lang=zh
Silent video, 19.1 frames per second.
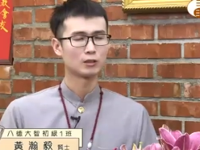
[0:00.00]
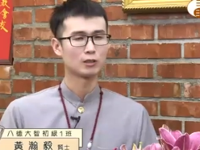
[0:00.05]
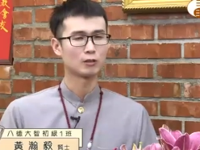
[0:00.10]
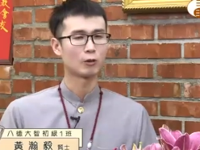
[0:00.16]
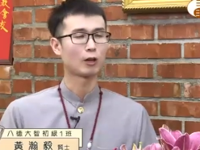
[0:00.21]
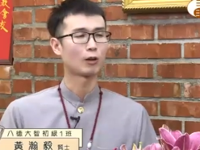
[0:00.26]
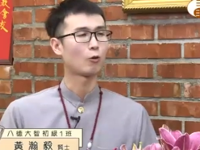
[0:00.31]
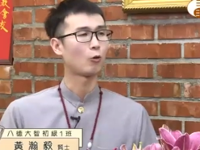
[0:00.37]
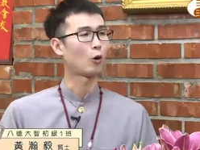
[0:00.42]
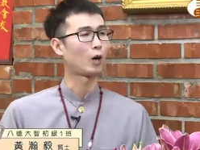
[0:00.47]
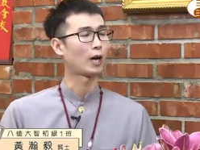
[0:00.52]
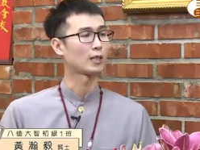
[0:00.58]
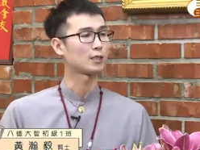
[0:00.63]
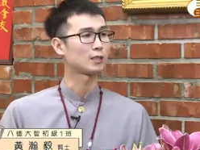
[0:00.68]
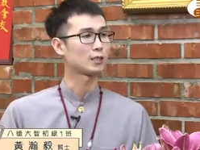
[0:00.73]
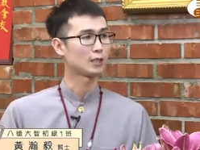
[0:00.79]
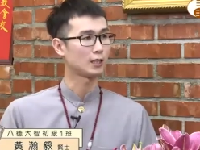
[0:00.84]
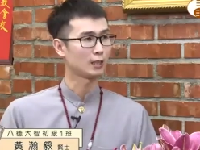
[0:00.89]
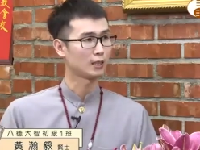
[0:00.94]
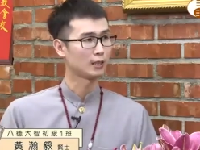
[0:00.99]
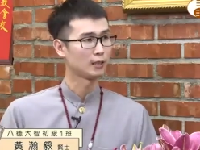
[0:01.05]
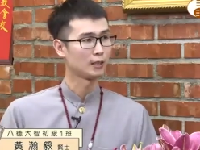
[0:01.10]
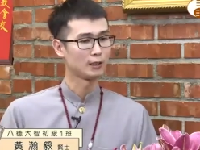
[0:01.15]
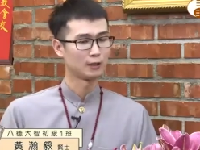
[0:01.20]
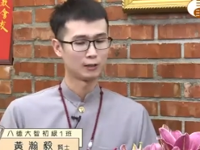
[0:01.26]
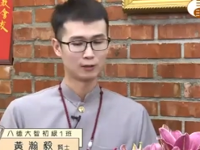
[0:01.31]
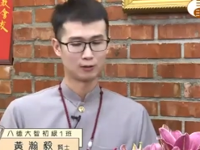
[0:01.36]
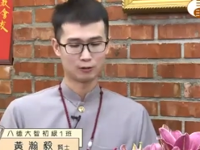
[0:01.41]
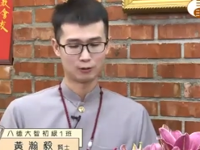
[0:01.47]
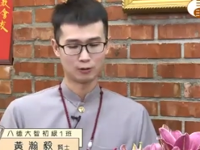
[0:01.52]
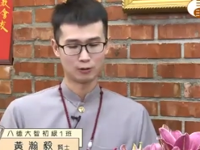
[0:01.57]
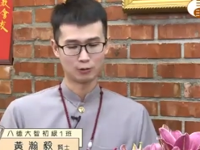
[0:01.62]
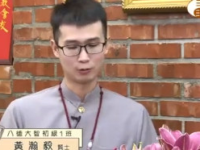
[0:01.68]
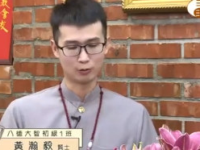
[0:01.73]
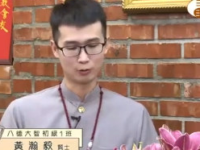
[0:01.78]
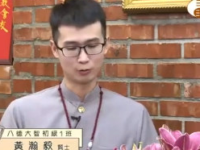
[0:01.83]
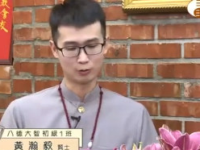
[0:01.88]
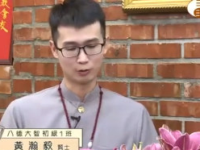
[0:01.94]
希望化解。对
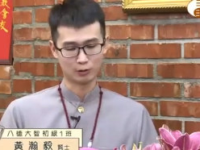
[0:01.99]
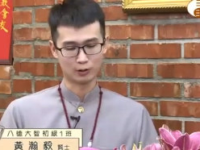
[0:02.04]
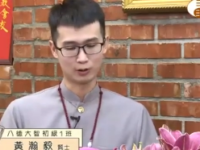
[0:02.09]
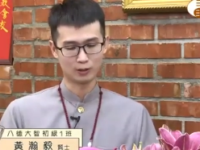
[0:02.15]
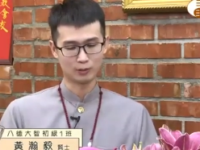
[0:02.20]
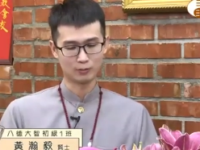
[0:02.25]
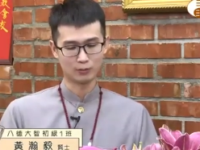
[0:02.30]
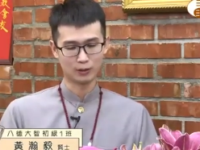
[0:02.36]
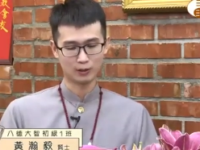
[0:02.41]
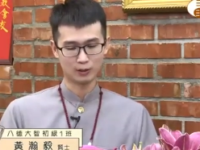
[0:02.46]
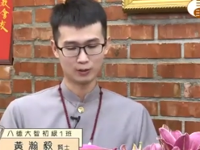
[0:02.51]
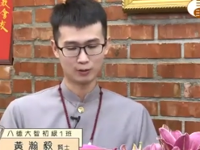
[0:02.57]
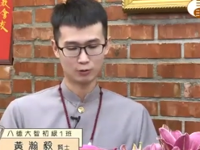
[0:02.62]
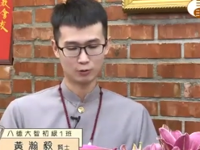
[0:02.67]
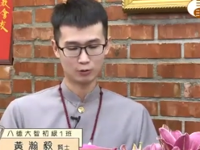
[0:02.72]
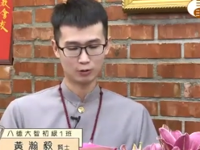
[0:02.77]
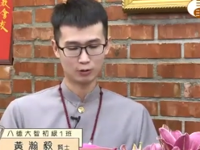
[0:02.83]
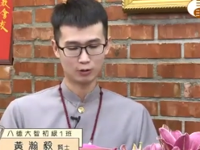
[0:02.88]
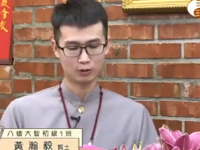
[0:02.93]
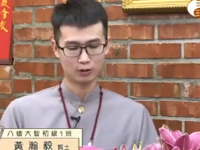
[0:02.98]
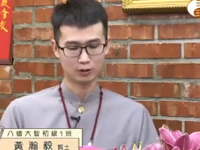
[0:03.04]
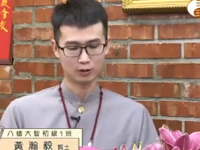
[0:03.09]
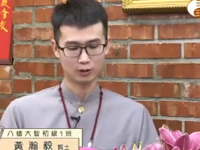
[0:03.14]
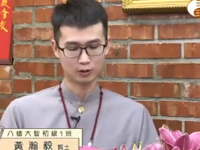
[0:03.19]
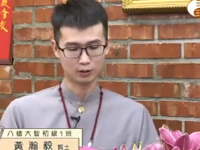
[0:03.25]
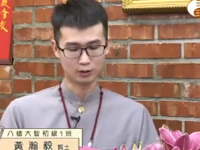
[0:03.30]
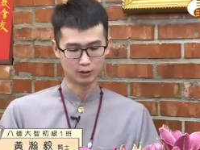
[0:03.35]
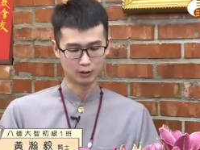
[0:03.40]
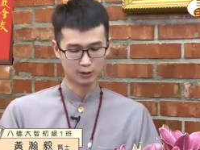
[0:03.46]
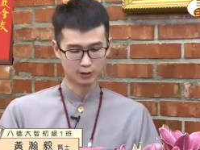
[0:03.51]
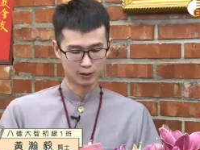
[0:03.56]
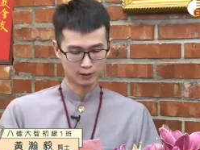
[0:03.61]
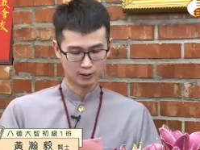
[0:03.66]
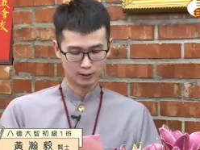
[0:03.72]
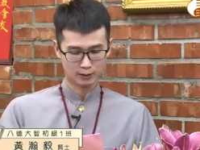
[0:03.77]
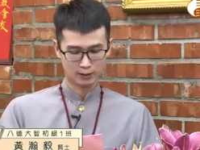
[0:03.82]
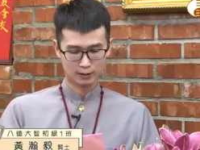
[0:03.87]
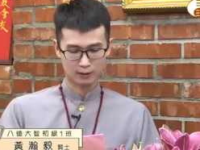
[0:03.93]
对对，这边就是
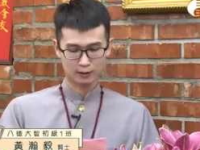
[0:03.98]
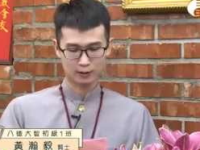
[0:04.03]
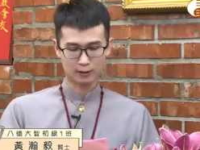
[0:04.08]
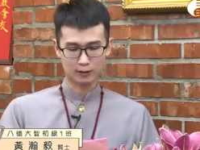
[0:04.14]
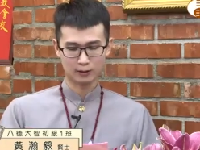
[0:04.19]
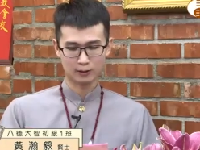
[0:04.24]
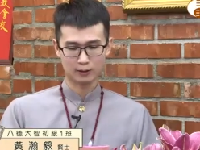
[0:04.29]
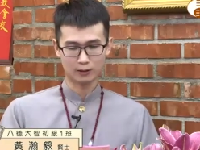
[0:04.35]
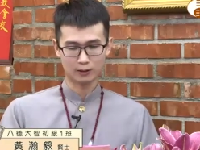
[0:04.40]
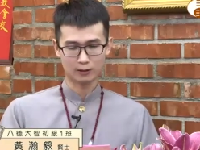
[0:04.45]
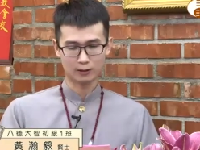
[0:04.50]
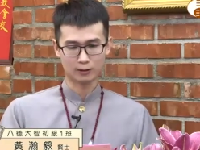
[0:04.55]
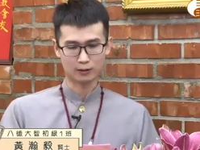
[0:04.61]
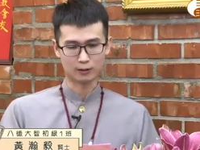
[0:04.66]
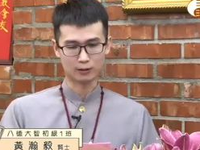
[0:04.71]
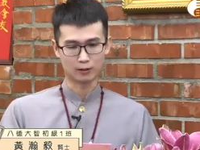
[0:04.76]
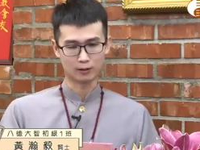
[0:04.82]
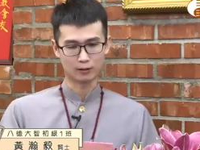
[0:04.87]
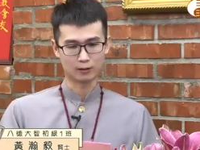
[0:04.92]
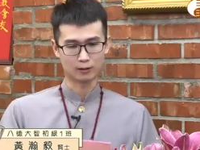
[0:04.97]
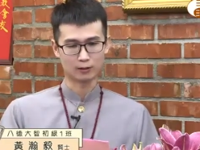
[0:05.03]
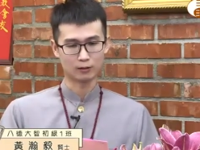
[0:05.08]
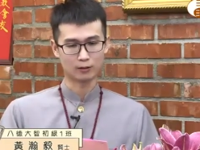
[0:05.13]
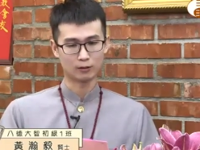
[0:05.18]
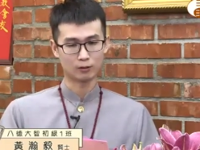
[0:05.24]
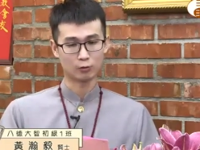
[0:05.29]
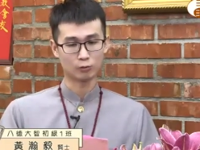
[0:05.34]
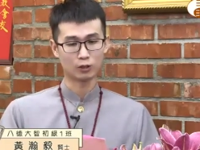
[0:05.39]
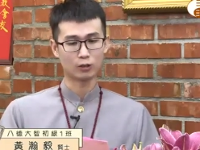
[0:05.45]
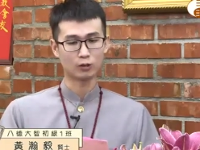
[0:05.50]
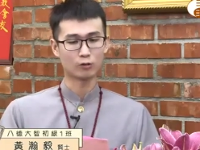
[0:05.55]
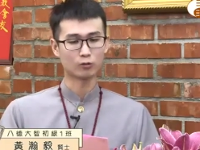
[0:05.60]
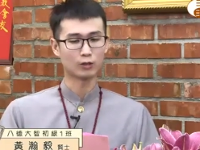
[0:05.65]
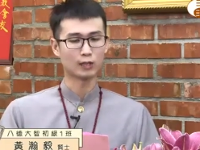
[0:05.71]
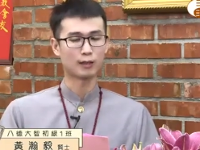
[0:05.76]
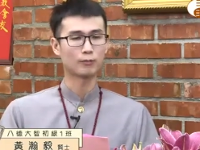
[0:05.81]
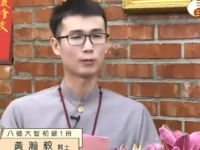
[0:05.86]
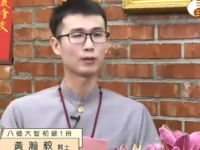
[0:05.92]
跟那个土地
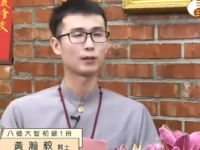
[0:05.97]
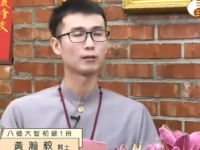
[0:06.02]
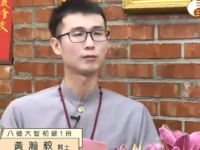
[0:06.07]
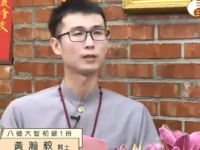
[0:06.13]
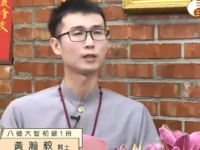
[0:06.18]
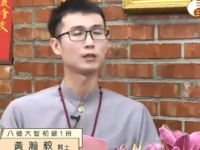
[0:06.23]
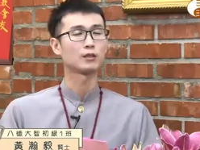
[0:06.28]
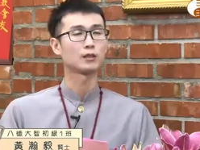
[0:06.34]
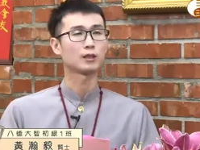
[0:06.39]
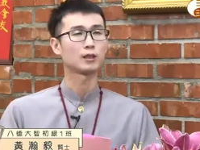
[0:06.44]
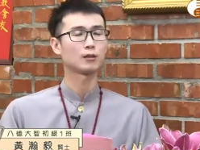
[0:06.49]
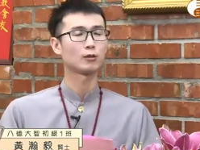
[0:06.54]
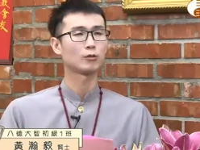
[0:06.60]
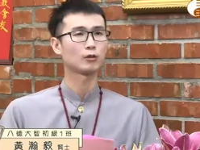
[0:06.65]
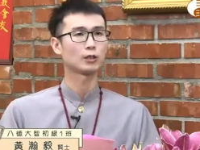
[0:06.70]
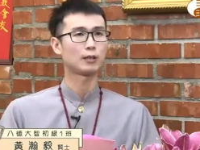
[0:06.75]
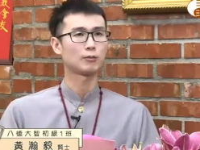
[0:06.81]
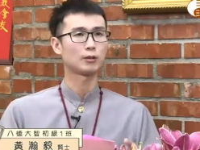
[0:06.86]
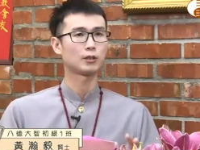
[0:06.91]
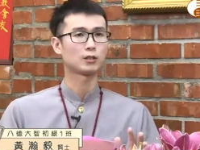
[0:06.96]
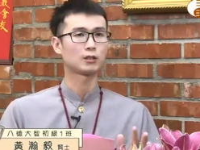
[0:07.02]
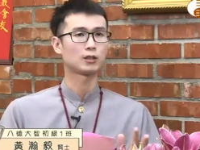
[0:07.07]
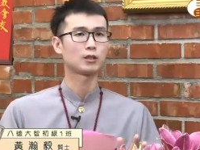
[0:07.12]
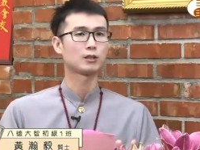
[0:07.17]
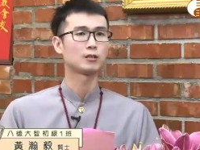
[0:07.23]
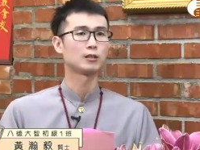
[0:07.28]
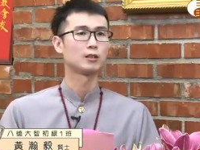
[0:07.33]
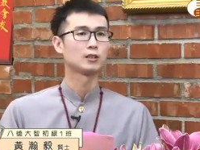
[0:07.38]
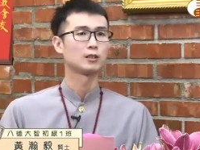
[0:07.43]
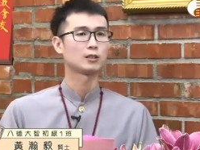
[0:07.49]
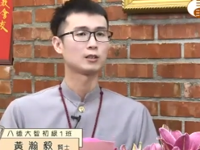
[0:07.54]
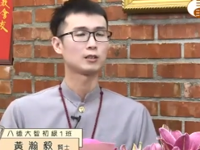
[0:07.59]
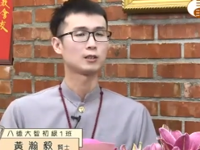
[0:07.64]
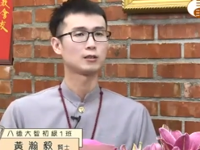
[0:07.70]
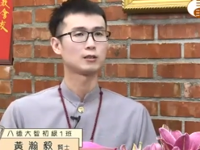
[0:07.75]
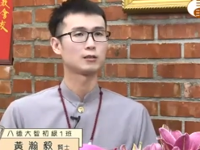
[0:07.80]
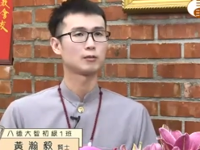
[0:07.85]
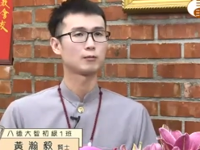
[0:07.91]
公那边，呃，天公那边先
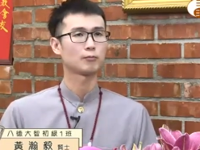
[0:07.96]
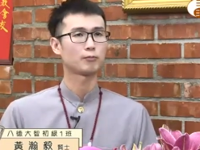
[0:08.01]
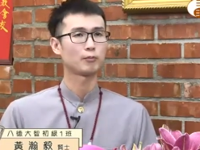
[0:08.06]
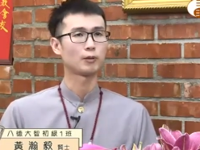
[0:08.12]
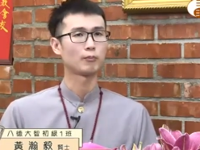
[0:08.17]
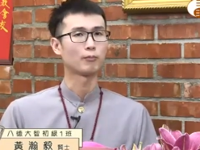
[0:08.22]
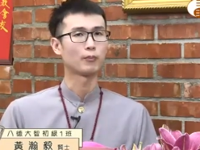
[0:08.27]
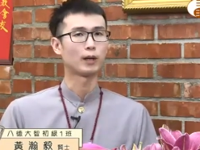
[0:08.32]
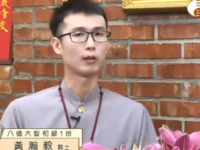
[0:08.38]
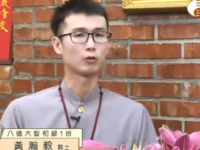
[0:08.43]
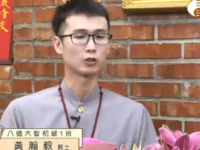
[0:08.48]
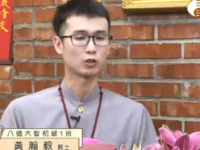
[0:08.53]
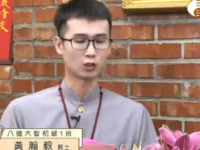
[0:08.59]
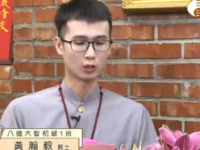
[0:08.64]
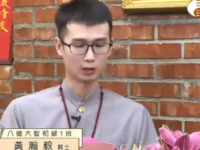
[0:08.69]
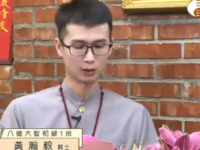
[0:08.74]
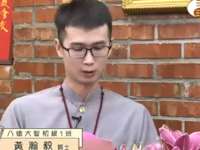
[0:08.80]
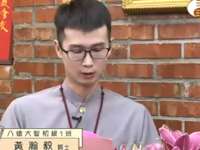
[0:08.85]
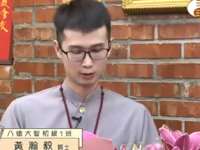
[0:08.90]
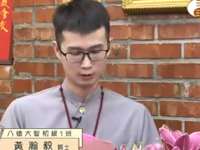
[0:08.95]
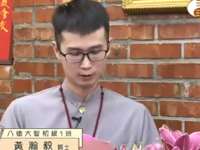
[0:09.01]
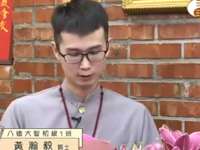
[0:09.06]
先禀报一声。